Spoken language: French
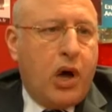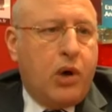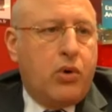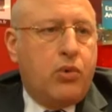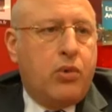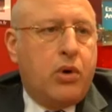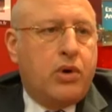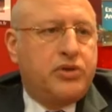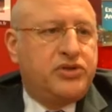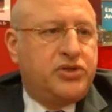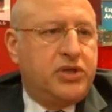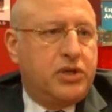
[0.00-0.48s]

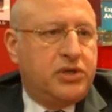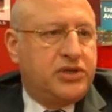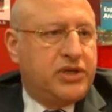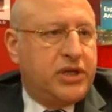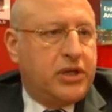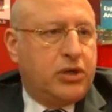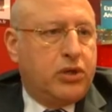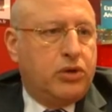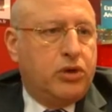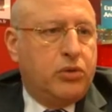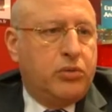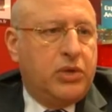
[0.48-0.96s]
ou en sciences
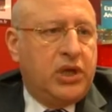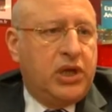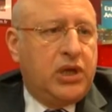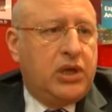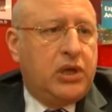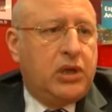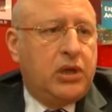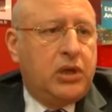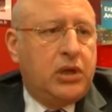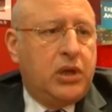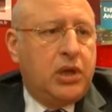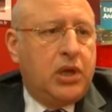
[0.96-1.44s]

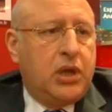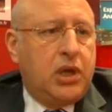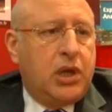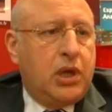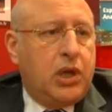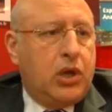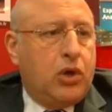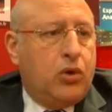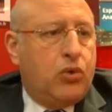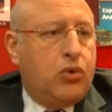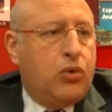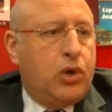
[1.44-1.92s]
économiques
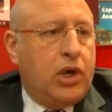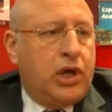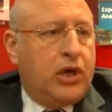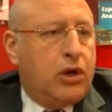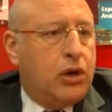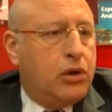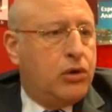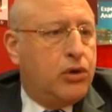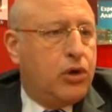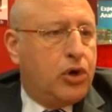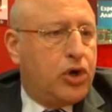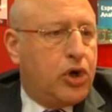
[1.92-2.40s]
ou
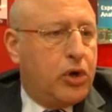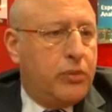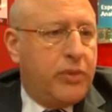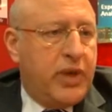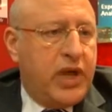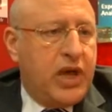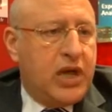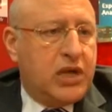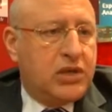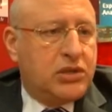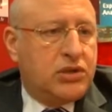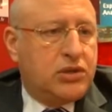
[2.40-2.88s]
école de
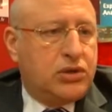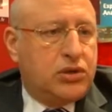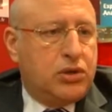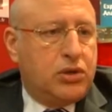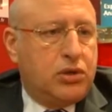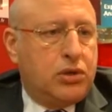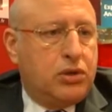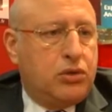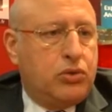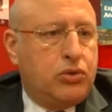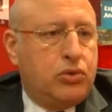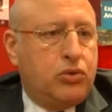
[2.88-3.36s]
commerce
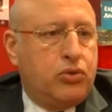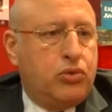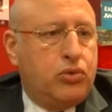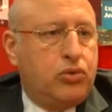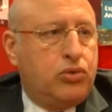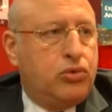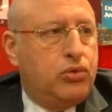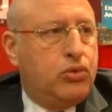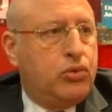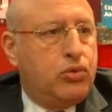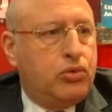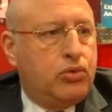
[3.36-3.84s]
euh,
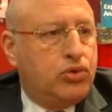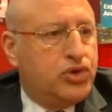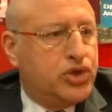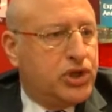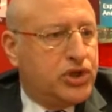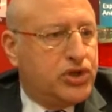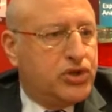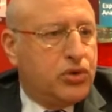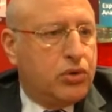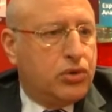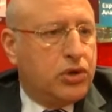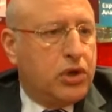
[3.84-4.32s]
ou
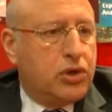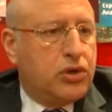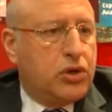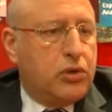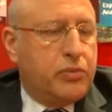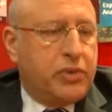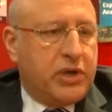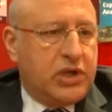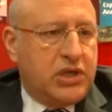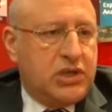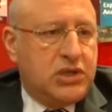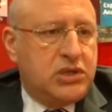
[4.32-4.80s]
gestion
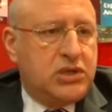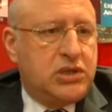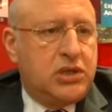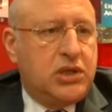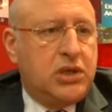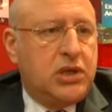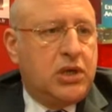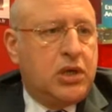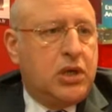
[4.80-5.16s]
d'entreprise.